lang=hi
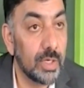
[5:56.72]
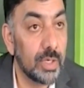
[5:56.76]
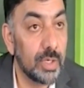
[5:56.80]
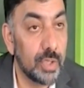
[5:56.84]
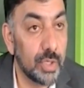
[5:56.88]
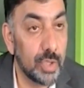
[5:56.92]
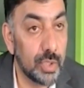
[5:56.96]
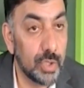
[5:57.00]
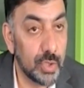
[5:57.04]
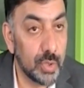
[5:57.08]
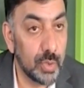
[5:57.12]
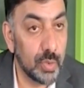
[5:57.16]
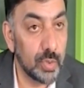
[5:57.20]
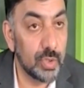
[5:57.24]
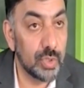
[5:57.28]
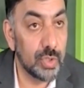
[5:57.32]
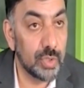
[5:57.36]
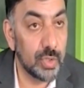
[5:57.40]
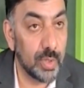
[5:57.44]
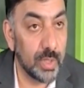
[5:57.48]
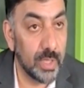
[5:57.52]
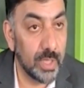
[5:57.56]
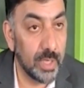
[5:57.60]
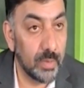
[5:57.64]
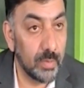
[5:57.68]
टिश्यूज़
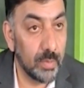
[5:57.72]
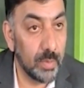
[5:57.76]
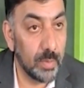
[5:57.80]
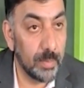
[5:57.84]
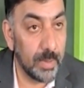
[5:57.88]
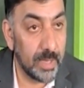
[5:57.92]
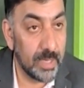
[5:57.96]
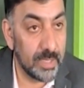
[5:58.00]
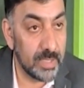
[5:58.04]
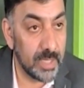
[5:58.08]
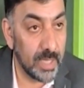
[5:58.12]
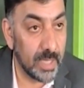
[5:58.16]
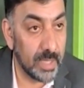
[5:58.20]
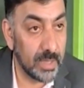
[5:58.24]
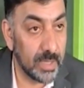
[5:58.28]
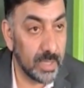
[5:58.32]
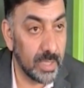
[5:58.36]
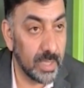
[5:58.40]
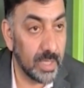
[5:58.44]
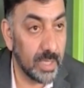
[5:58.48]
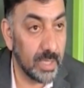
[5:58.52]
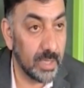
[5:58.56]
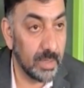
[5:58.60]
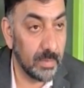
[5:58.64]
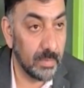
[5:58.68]
जो हैं वो बढ़ जाते
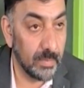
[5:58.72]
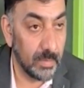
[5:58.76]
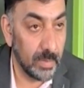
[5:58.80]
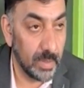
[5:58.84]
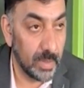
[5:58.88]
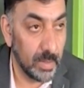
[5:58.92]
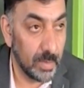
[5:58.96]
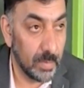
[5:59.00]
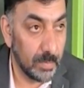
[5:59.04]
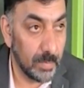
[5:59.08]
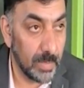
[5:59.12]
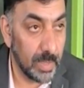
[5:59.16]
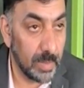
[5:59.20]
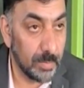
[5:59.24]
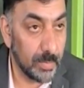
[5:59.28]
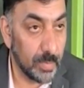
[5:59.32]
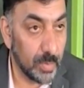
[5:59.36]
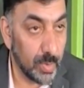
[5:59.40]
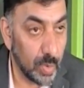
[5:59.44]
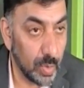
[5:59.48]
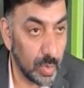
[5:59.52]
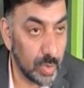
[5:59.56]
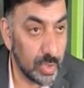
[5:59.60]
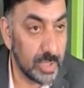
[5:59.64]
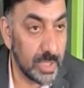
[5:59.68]
हैं मतलब
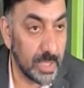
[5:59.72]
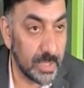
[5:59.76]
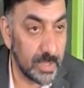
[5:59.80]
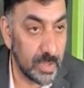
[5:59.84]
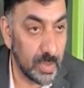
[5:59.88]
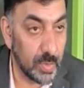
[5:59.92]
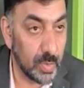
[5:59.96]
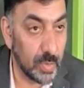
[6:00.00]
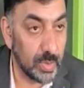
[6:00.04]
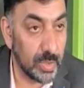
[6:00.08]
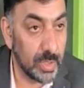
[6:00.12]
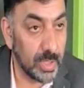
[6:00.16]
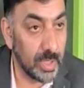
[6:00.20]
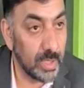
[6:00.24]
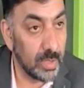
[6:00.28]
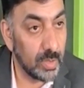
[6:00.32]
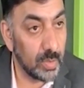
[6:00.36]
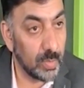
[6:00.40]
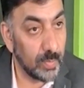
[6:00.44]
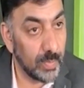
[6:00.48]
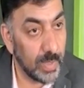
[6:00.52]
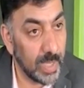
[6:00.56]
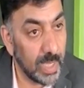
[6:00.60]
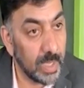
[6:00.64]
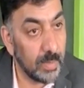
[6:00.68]
ग्रोथ जैसी होती हैं तो
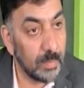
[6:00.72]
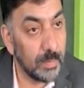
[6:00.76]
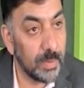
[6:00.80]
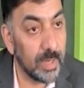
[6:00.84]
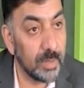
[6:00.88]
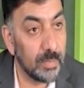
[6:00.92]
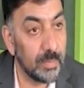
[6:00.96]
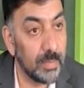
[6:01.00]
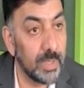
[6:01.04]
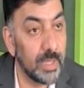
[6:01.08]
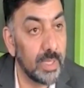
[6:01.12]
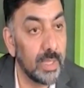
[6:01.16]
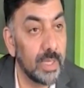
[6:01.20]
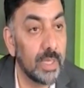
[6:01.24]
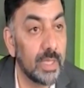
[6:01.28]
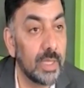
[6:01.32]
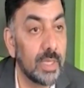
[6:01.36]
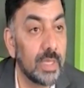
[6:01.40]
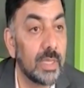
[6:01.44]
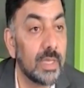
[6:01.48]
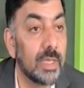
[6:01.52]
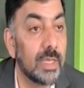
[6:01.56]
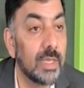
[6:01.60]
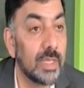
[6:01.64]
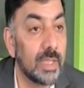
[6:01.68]
वहाँ पर भी
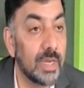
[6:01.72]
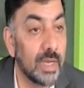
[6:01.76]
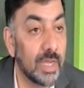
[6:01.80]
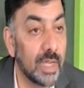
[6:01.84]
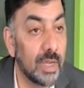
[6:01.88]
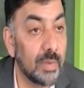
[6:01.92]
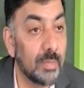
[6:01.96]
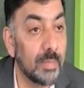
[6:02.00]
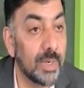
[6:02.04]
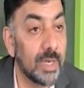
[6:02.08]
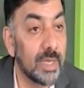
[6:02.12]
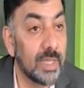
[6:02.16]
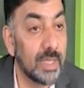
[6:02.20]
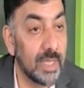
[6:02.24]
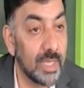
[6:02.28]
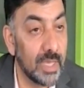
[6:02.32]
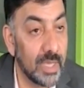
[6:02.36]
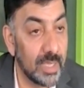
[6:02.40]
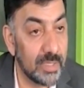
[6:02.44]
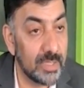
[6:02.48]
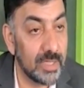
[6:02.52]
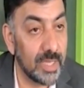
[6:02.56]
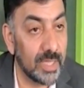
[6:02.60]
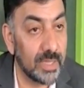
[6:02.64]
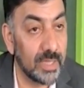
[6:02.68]
रिकमेंड
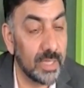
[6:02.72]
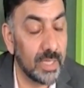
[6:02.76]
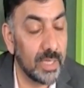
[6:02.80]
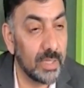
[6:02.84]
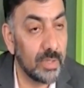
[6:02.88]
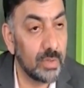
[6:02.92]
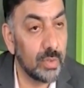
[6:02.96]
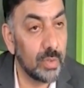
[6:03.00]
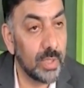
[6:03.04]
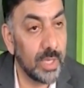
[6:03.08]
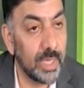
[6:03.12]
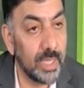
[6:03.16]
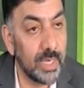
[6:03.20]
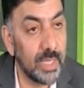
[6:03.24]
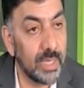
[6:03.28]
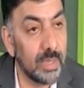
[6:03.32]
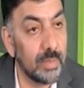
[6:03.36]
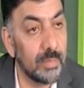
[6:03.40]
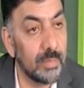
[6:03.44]
किया जाता है तो कहने का